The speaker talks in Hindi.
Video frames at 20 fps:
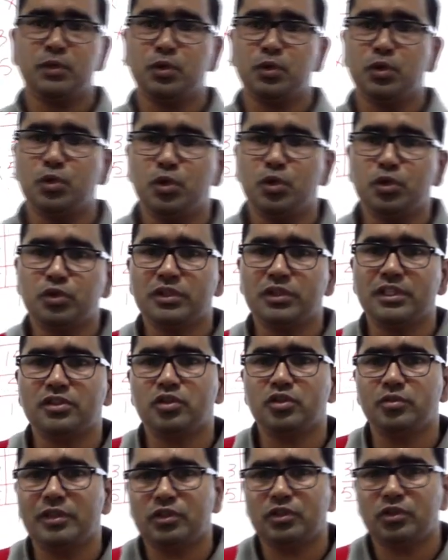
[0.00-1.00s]
तो 210
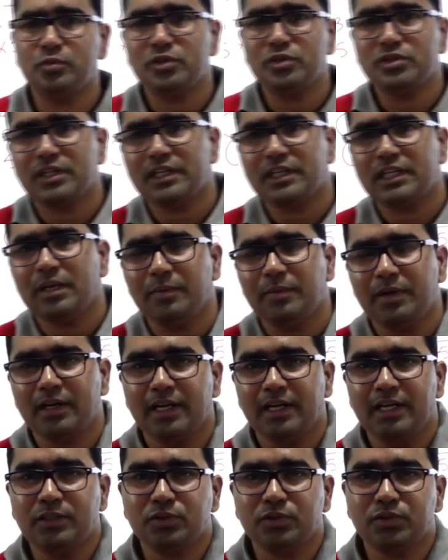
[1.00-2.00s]
तो बच्चों वो संख्या मिल
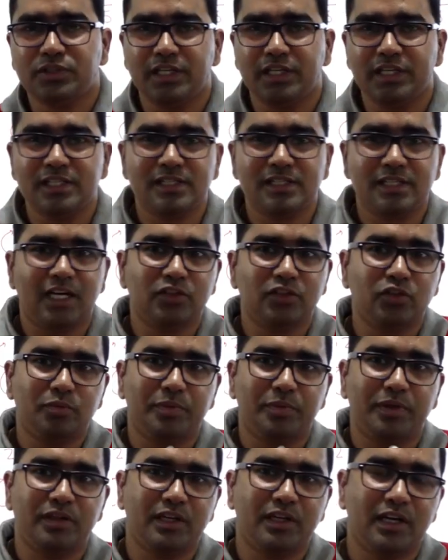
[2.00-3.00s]
गई जो 6, 7 और
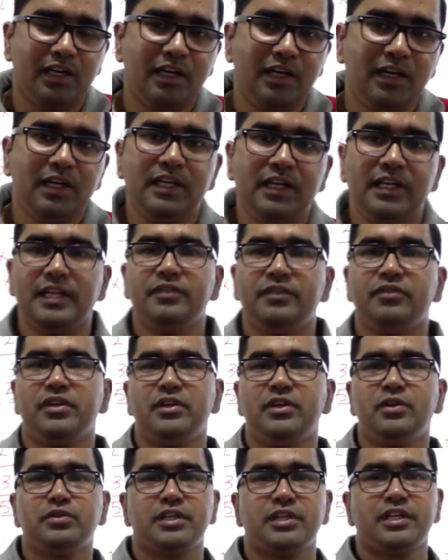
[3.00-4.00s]
15 इन
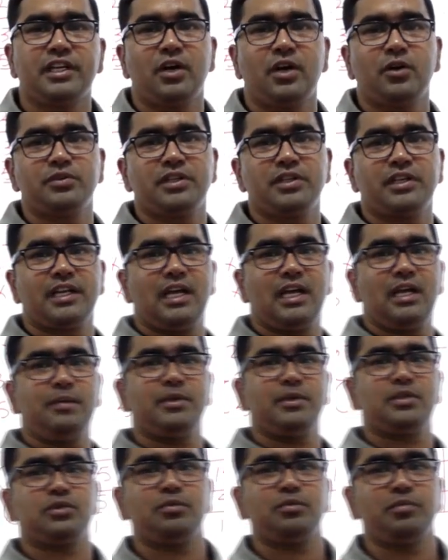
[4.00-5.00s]
तीनों संख्याओं से क्या है
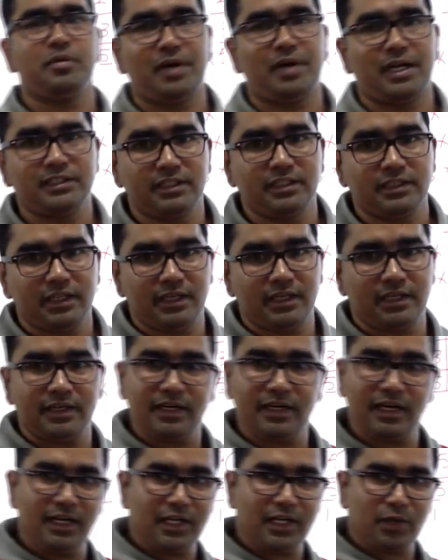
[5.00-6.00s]
बच्चों विभाजित है
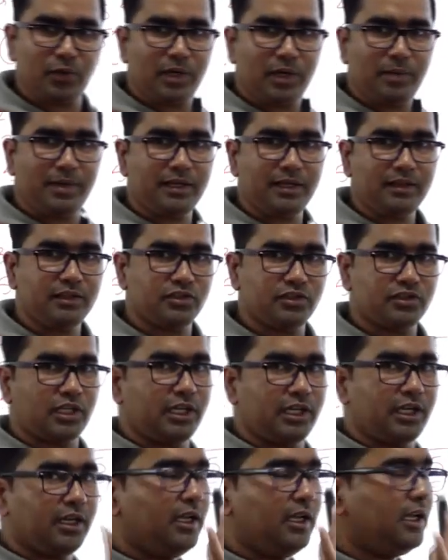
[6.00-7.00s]
क्लियर हो रही बात
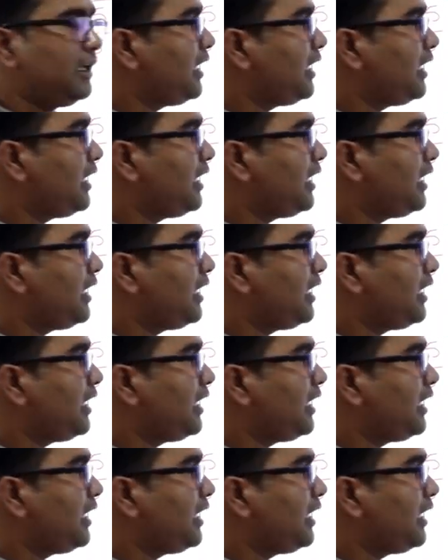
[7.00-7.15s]
चलिए